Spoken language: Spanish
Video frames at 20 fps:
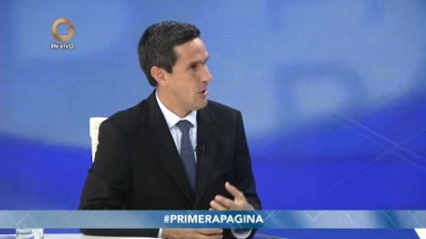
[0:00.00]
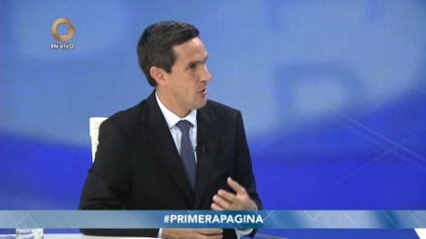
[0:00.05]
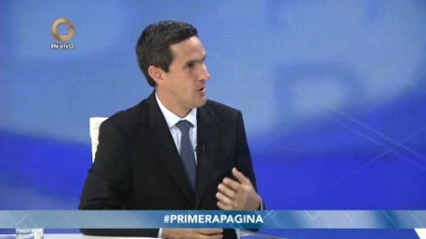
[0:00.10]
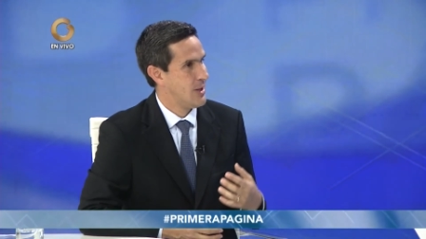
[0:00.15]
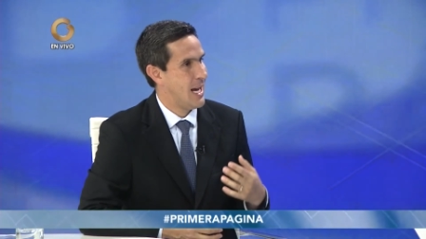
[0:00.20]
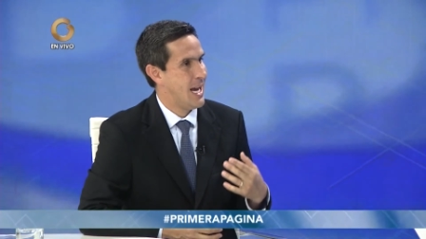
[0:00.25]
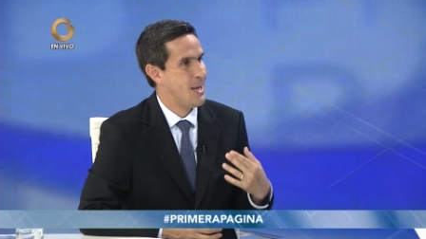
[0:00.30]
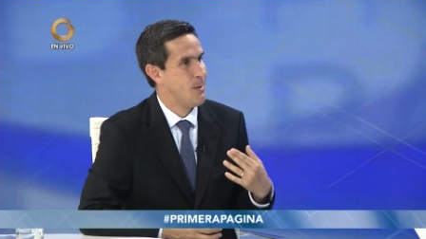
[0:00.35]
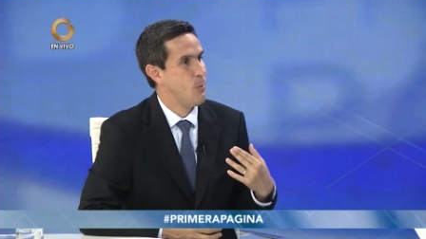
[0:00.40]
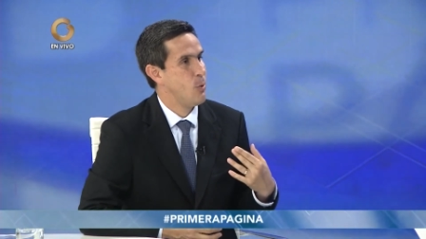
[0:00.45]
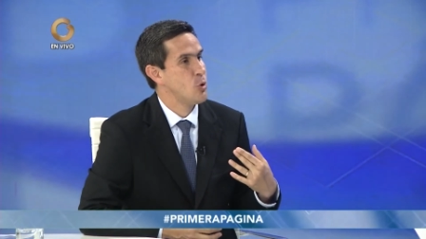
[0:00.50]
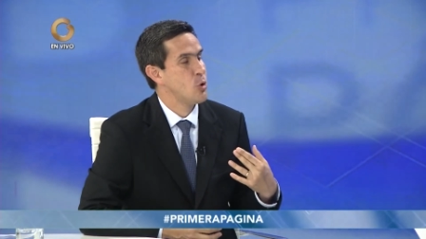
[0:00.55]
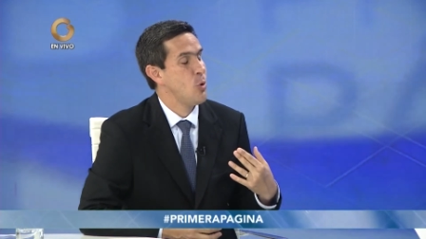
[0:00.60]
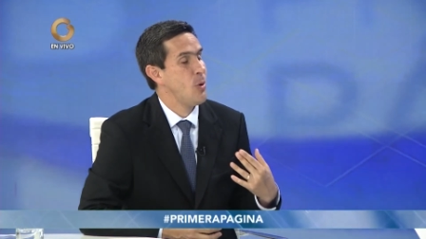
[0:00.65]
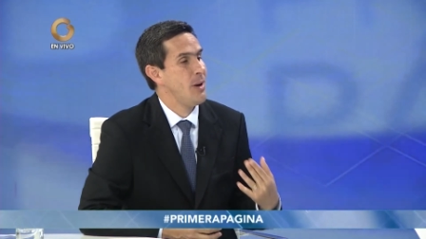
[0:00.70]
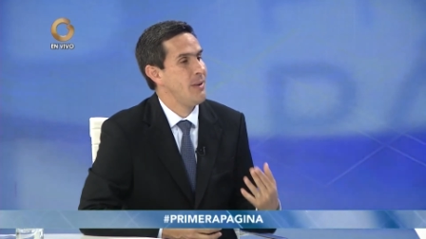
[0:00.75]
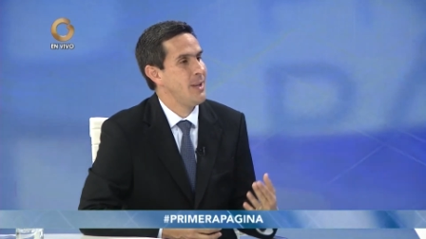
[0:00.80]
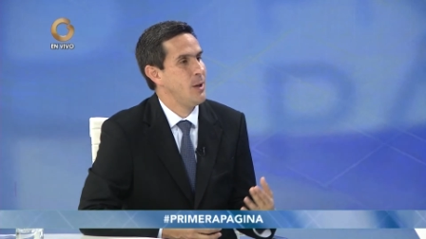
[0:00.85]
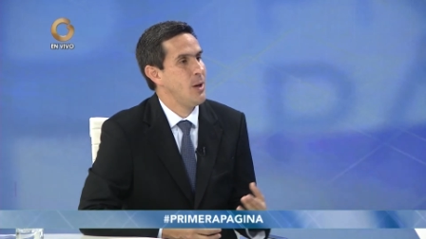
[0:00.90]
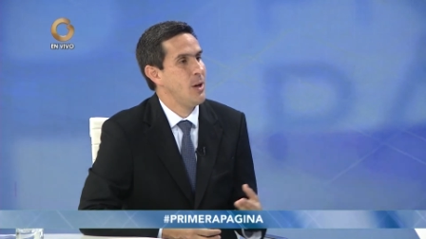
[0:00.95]
O sea, hay
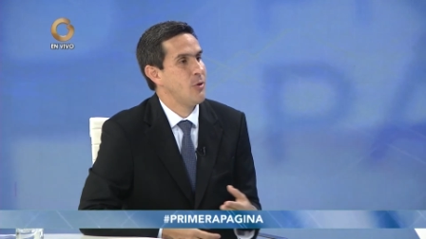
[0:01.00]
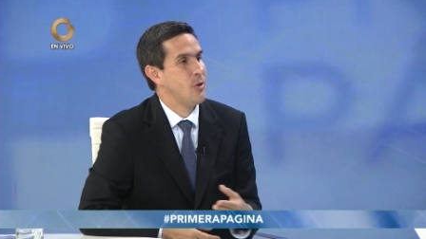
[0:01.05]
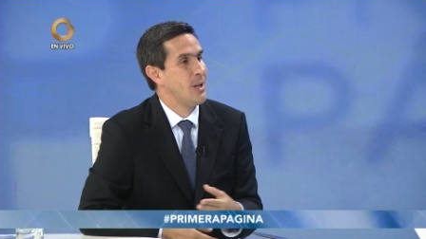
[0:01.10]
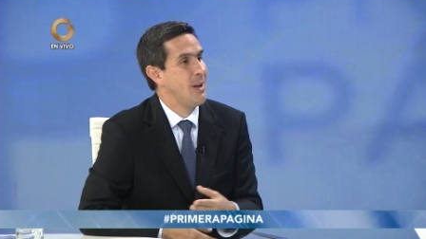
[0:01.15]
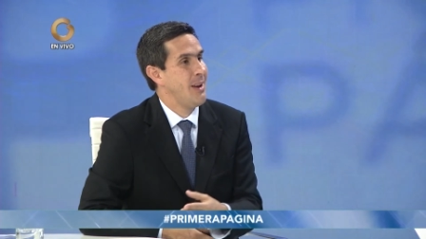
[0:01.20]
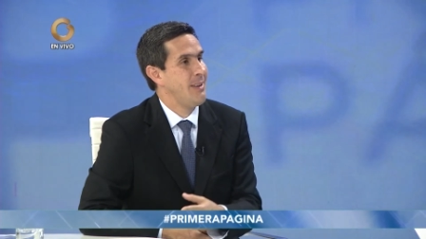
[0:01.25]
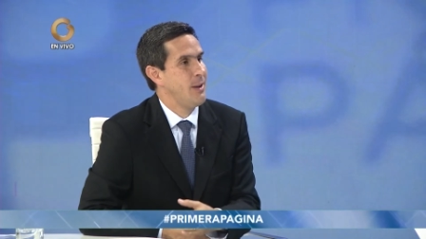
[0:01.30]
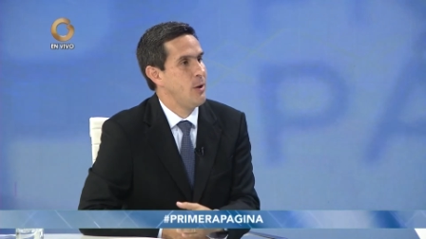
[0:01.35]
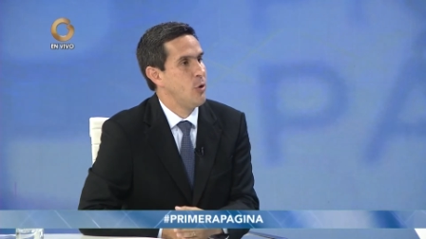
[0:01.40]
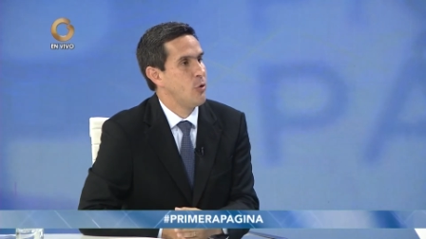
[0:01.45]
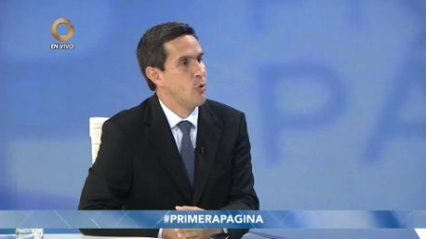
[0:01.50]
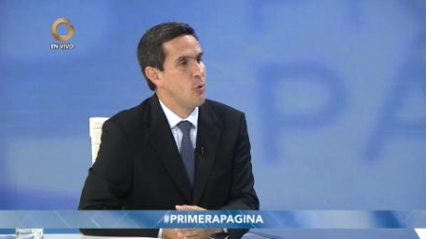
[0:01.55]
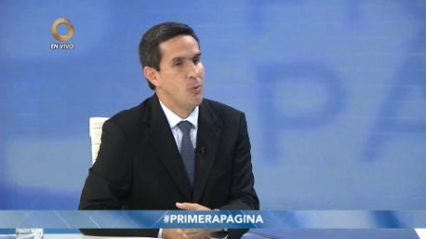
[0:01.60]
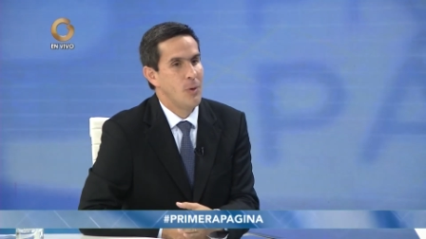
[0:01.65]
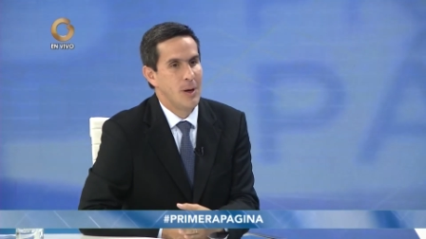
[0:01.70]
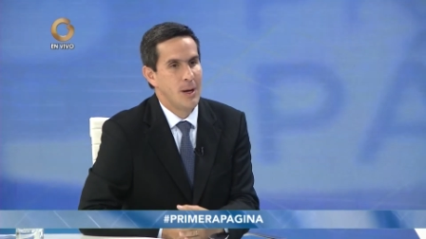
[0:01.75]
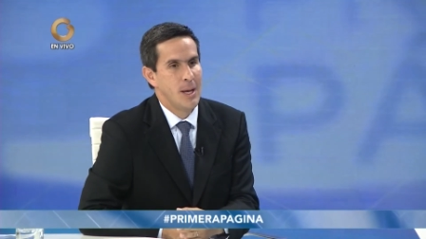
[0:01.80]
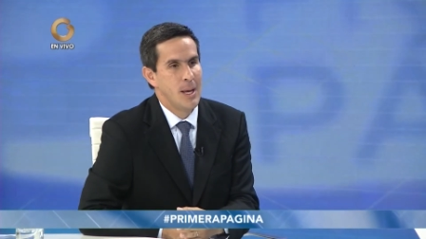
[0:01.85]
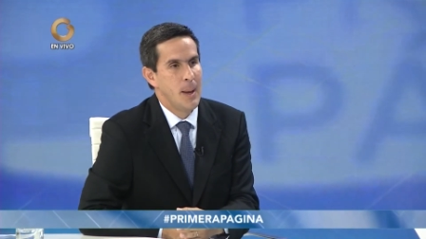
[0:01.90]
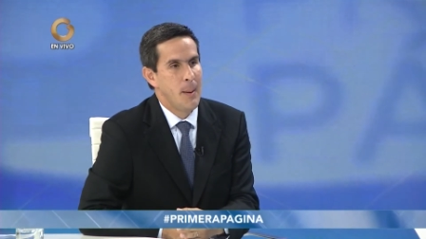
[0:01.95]
muchos vecinos, de vecinos son